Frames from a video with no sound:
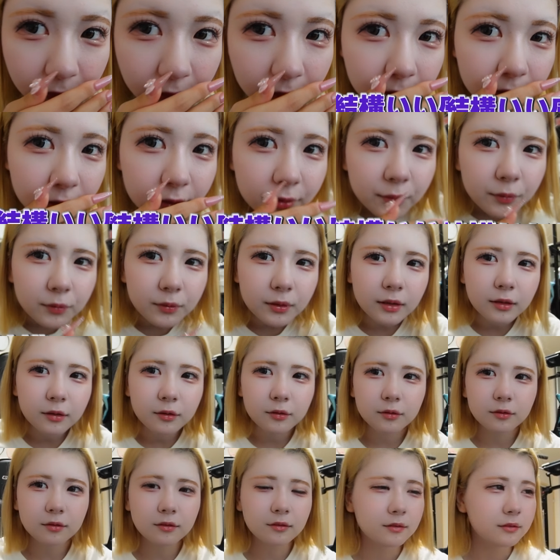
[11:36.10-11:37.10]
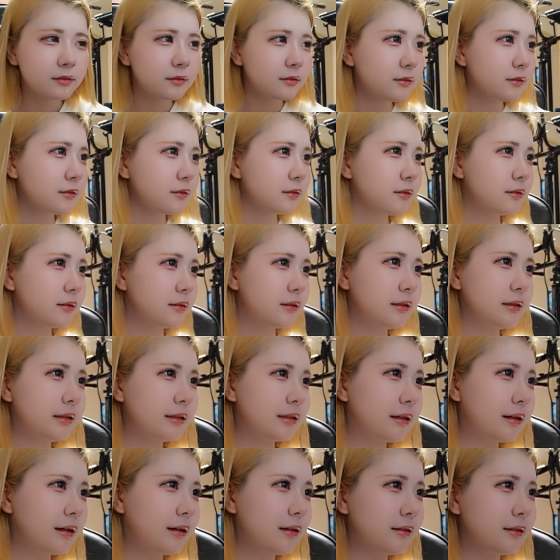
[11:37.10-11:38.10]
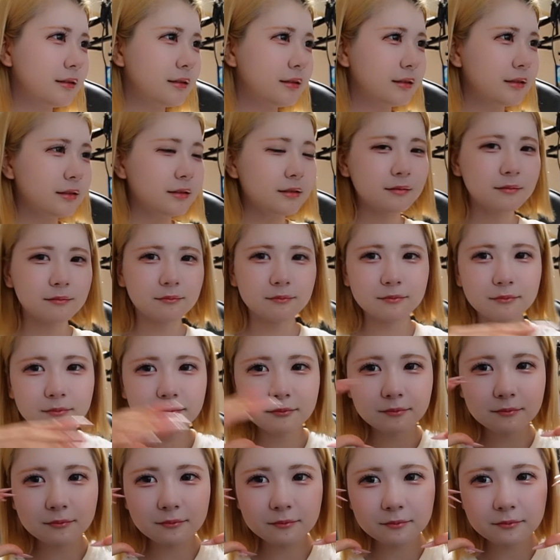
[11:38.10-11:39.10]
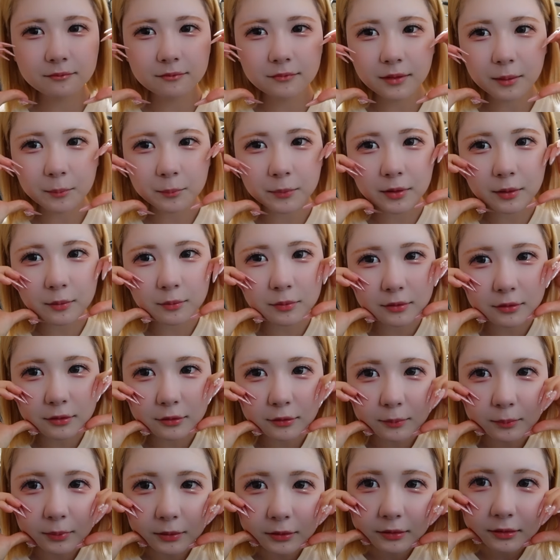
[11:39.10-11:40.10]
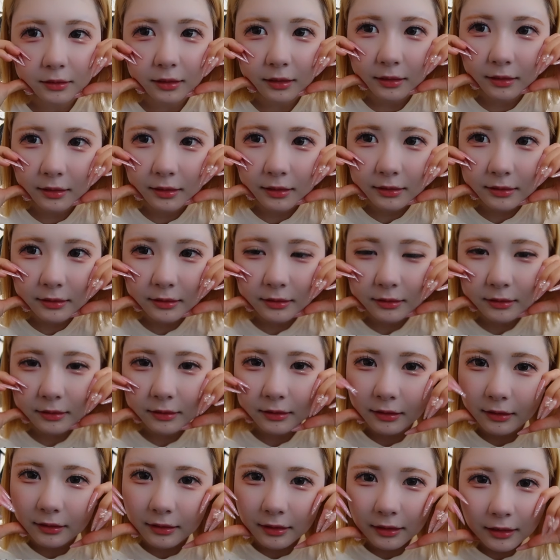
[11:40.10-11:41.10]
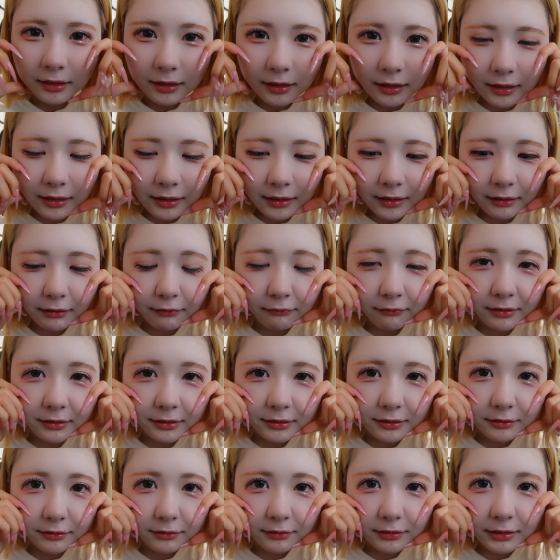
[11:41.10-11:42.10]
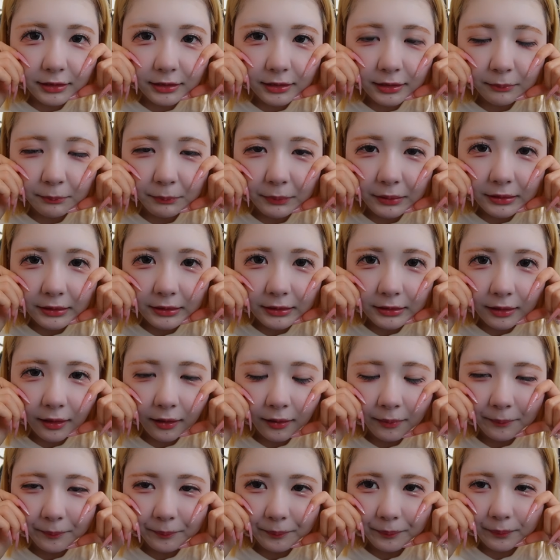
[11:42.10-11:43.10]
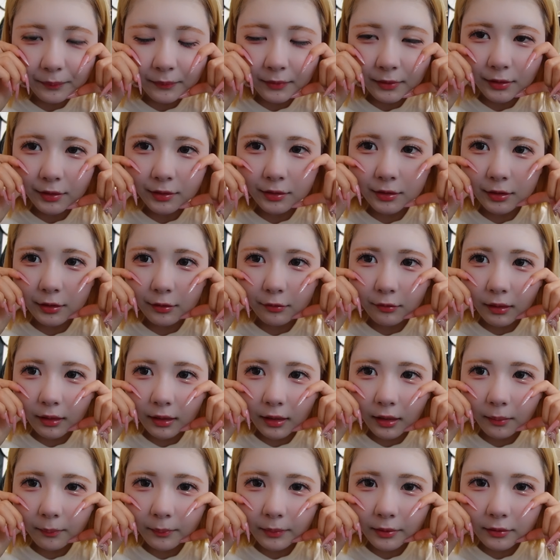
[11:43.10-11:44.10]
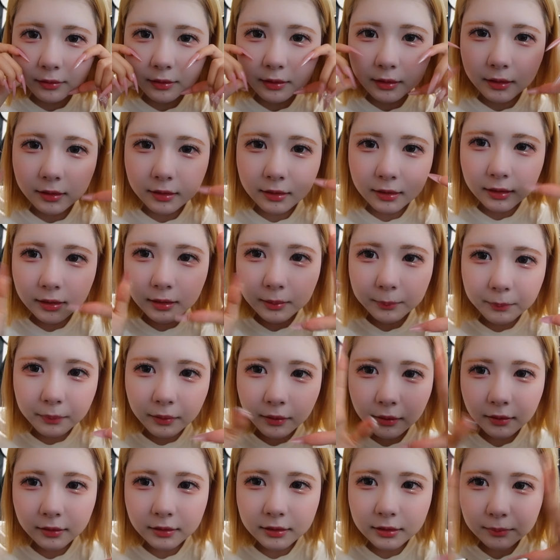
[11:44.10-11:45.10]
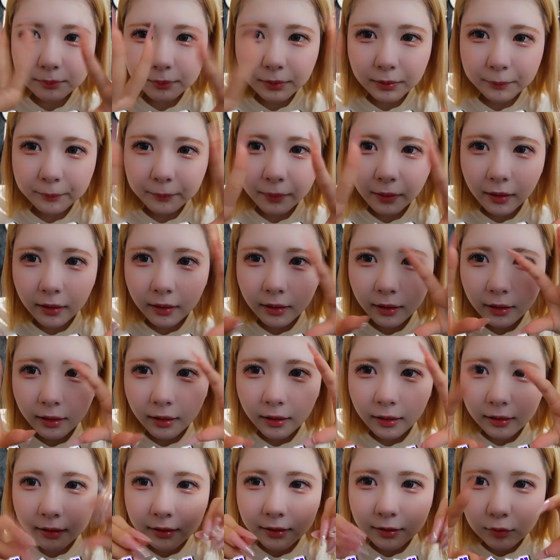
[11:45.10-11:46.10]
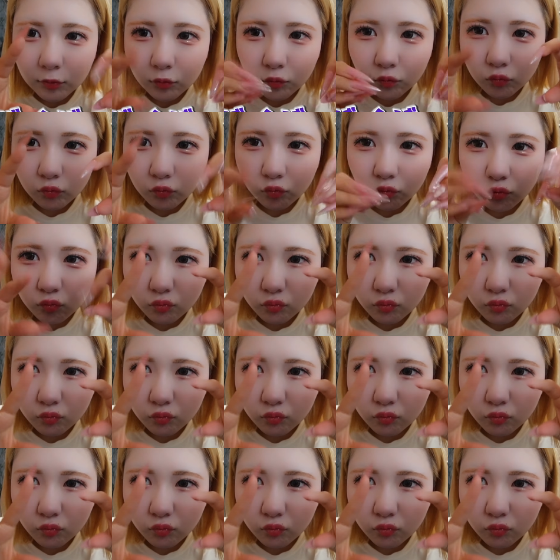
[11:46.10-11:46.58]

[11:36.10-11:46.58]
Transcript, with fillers: え今日結構いい感じ涙袋爆誕大先生で可愛くできましたそれでは髪の毛やってきますバイバーイ